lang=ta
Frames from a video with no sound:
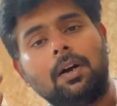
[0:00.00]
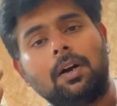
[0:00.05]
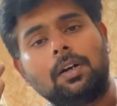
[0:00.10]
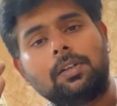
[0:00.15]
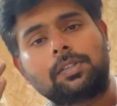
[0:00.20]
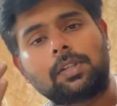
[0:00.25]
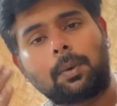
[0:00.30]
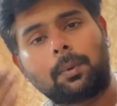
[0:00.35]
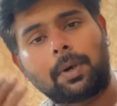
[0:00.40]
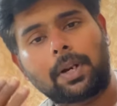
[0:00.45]

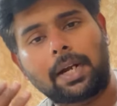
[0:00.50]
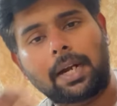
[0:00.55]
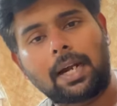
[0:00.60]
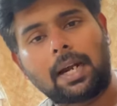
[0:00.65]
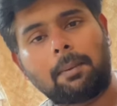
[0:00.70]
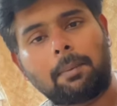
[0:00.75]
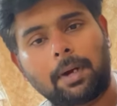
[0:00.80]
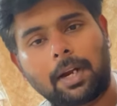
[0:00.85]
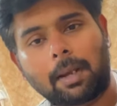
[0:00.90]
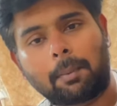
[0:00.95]
ஸோ உடனே
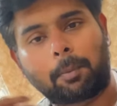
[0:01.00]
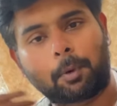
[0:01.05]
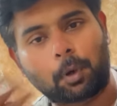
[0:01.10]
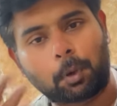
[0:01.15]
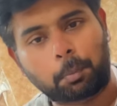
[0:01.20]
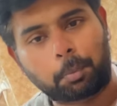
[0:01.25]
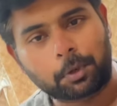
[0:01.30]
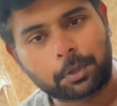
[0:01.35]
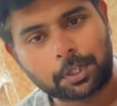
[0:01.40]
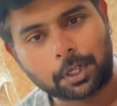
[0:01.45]
நம்ம என்ன
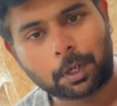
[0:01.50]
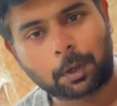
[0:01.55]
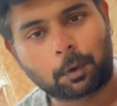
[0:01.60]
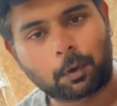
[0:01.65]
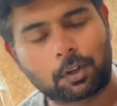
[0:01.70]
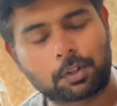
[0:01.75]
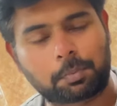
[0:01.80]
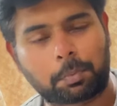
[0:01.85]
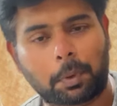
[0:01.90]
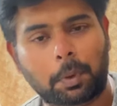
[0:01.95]
பண்ணுவோம் பொசிஷன்
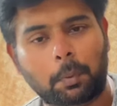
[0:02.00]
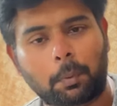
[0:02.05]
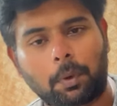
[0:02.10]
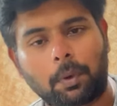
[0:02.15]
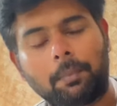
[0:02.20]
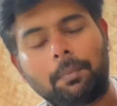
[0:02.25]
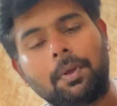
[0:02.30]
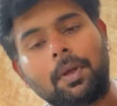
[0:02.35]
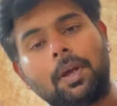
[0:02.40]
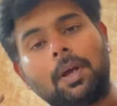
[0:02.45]
க்ளோஸ்
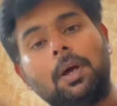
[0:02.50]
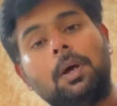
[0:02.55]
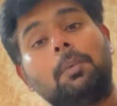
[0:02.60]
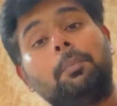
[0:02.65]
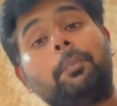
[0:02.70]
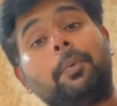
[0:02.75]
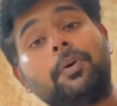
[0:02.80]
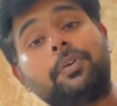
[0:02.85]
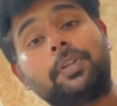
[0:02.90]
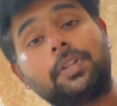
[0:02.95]
பண்ணுவோம்
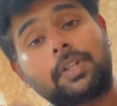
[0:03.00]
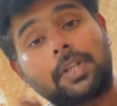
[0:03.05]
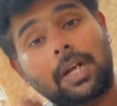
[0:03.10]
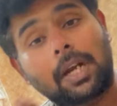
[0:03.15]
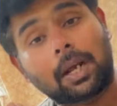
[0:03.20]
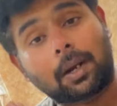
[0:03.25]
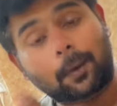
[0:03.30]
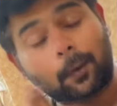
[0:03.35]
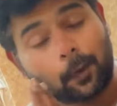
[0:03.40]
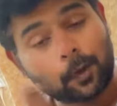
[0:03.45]

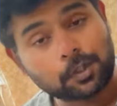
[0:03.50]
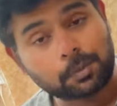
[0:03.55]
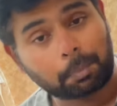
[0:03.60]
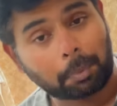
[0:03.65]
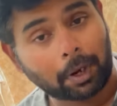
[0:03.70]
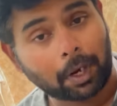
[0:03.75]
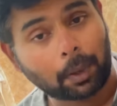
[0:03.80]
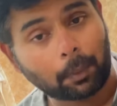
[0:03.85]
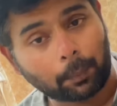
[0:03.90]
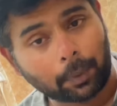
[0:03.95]
பொசிஷனை க்ளோஸ்
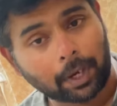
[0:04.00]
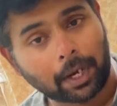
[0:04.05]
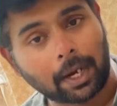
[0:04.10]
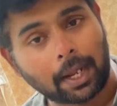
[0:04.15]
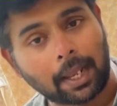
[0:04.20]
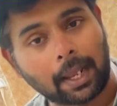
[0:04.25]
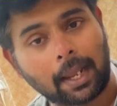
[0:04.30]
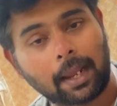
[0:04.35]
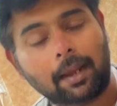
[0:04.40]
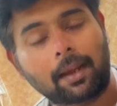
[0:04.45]
பண்ண
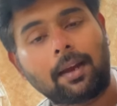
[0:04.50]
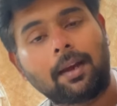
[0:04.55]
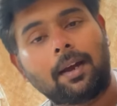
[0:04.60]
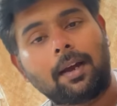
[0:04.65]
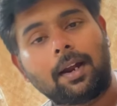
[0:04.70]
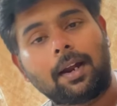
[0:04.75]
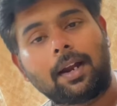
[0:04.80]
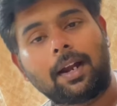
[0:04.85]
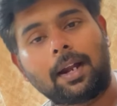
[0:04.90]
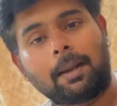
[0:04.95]
உடனே
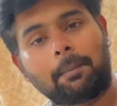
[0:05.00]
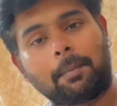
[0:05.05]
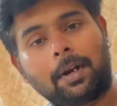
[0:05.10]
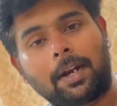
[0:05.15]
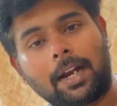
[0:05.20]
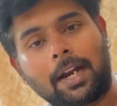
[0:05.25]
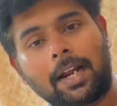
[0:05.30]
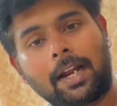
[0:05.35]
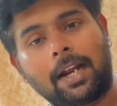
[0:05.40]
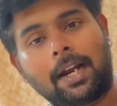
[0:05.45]
நம்ம
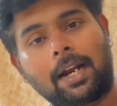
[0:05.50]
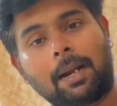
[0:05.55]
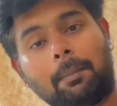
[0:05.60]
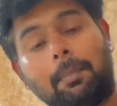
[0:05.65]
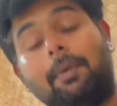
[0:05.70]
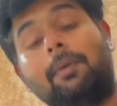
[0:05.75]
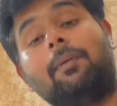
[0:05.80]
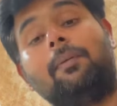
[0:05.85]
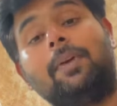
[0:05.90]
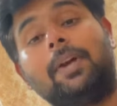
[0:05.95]

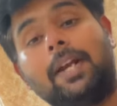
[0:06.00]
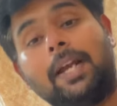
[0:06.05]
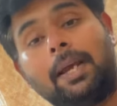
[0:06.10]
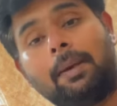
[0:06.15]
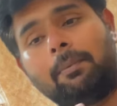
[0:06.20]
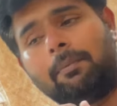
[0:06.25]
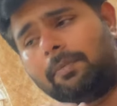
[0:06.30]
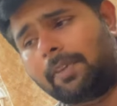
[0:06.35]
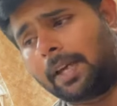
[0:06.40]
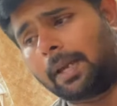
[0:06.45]
நம்ம
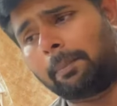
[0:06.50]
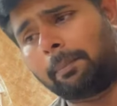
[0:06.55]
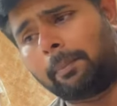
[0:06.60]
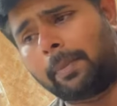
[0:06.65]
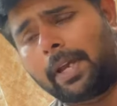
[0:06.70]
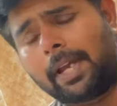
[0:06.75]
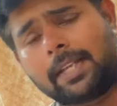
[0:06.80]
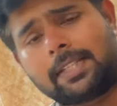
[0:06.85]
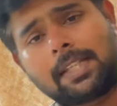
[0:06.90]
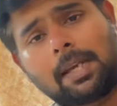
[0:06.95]

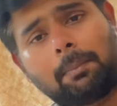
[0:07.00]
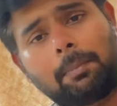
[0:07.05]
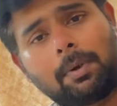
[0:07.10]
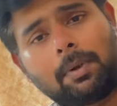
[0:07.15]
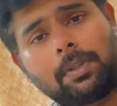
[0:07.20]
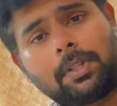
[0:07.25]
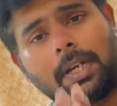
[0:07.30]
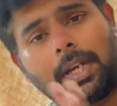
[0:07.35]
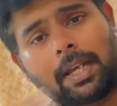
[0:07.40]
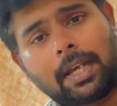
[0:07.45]
எக்ஸாம்பிள்
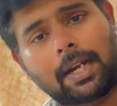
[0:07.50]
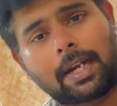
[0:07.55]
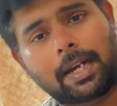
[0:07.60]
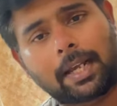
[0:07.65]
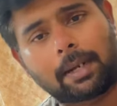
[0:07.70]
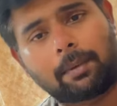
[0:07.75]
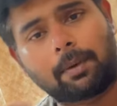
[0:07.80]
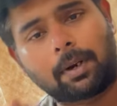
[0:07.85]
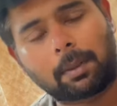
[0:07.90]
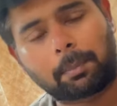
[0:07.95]
வந்து நீங்கள்
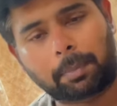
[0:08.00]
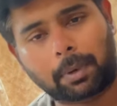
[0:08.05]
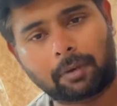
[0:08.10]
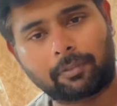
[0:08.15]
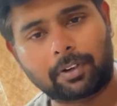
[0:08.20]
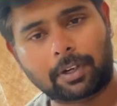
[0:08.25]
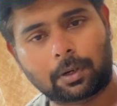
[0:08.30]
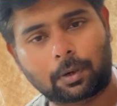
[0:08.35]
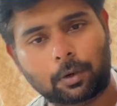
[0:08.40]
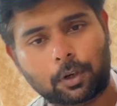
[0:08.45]
ரூபாவில்
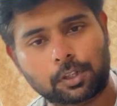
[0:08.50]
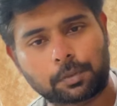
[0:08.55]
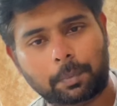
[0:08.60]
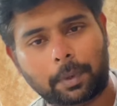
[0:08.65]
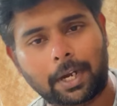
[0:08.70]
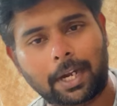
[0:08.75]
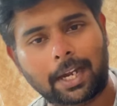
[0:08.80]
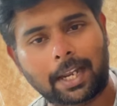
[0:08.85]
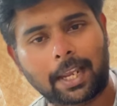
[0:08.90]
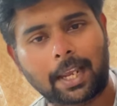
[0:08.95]
ப்ராஃபிட் க்ளோஸ்
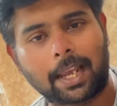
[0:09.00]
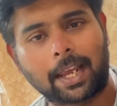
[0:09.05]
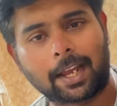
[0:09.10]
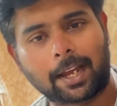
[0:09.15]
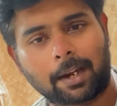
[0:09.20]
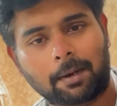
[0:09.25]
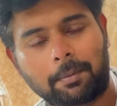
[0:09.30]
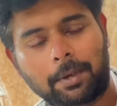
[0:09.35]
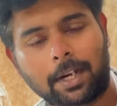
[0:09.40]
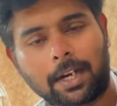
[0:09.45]
பண்ணியிருக்கீங்க
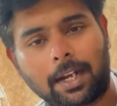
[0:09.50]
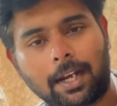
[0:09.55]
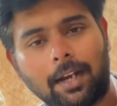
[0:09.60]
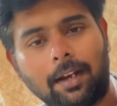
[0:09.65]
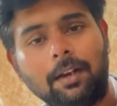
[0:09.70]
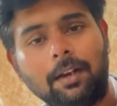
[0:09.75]
அப்படின்னா